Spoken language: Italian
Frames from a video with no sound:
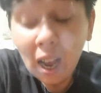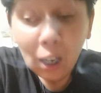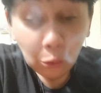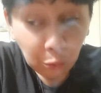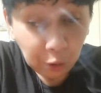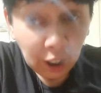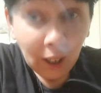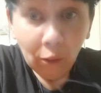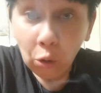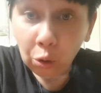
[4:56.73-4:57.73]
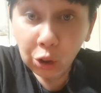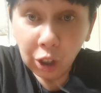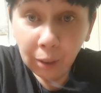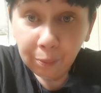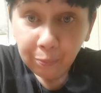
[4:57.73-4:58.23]
alcuni la
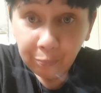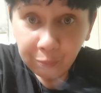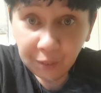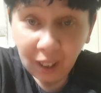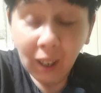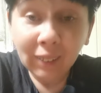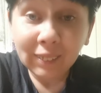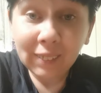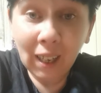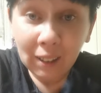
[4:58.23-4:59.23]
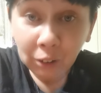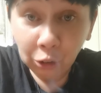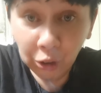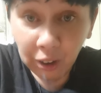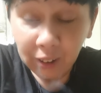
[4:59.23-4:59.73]
voce,
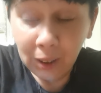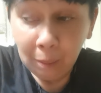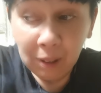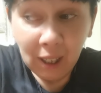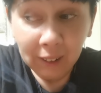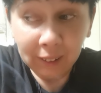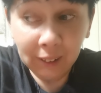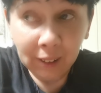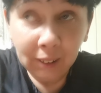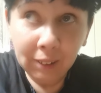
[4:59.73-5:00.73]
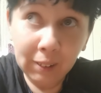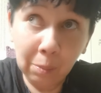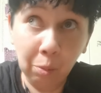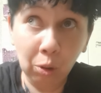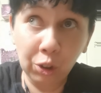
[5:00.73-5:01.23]
cantando determinate
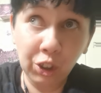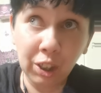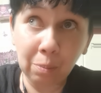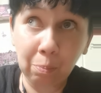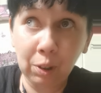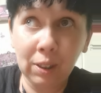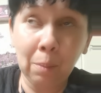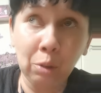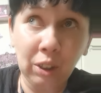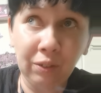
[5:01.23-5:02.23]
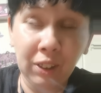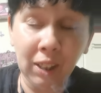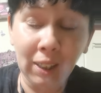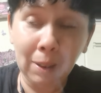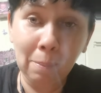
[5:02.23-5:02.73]
tipologie, potremmo
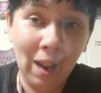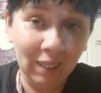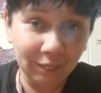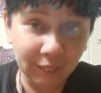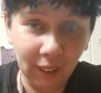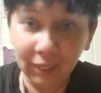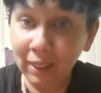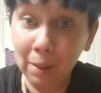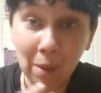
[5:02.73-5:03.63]
definirli mantra, dei